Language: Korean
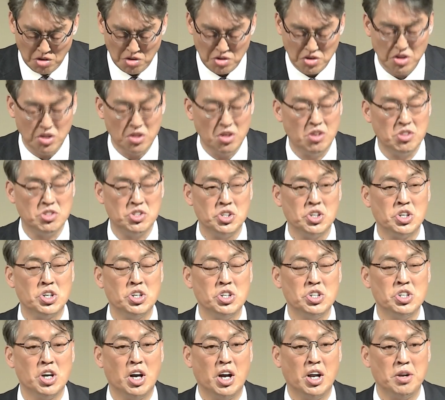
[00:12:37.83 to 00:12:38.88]
이거
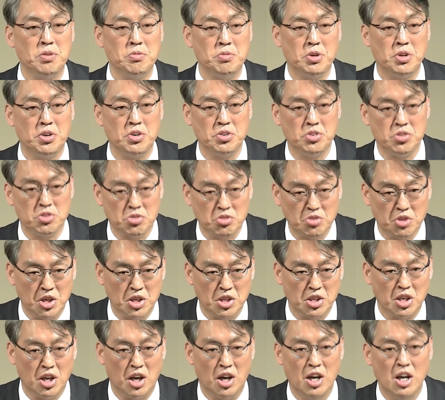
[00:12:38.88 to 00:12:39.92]
지키지 않으면
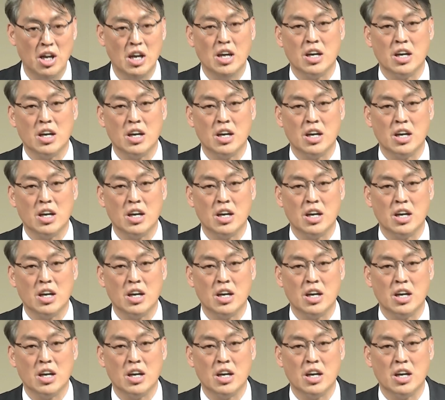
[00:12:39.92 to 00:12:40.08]
죽겠다.